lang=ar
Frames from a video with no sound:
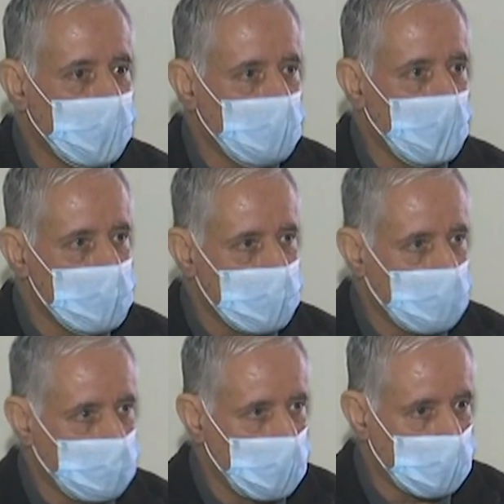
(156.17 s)
عند
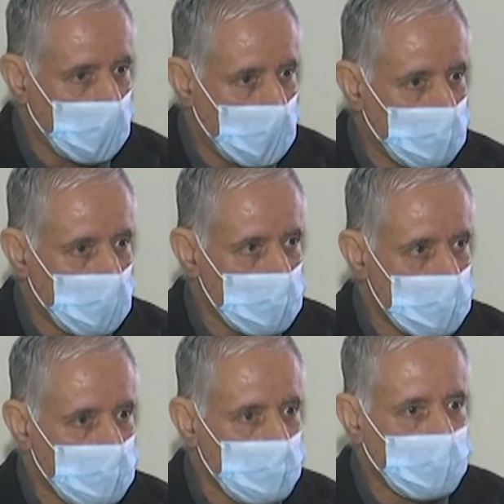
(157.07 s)
الانسان في التهاب او
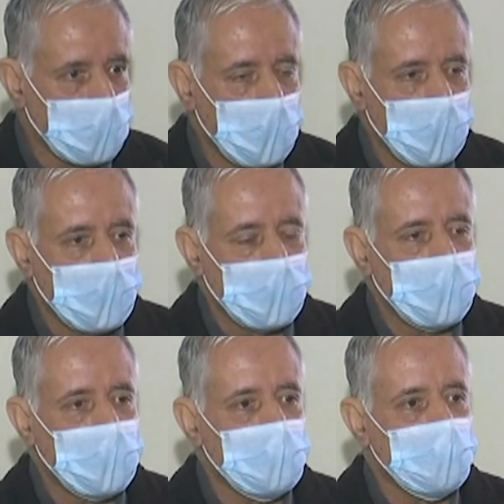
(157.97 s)
شيء
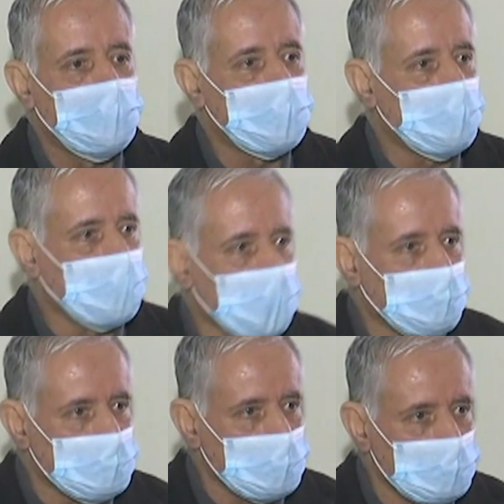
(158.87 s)
آه، وفيتامينات
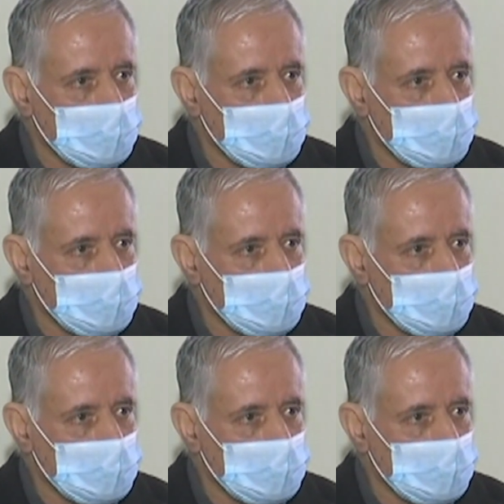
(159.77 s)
